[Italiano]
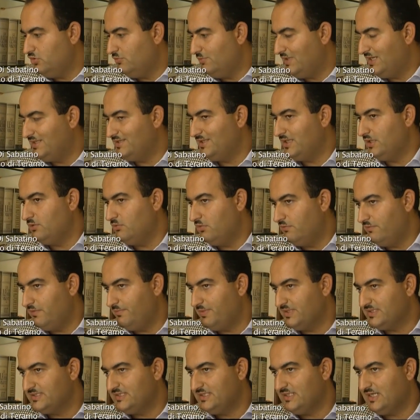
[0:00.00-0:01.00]
domande di nuovi
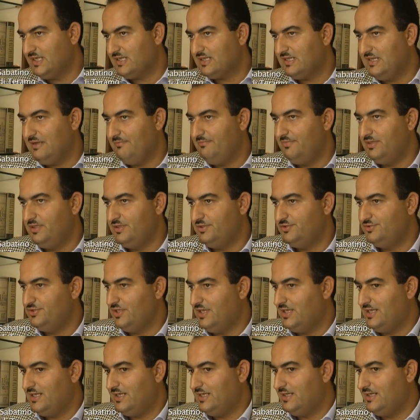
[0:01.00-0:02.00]
passi carrabili
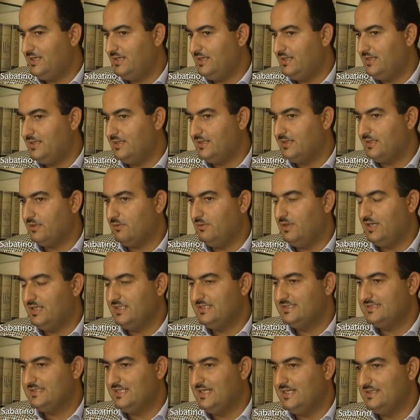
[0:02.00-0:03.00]
già
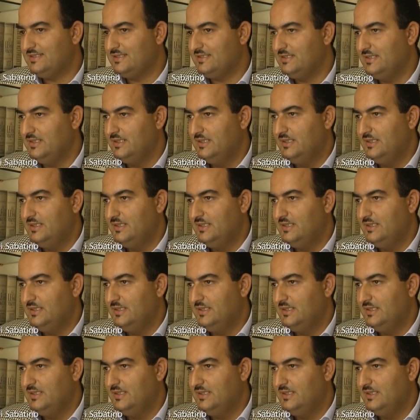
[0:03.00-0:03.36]
regolarizzati,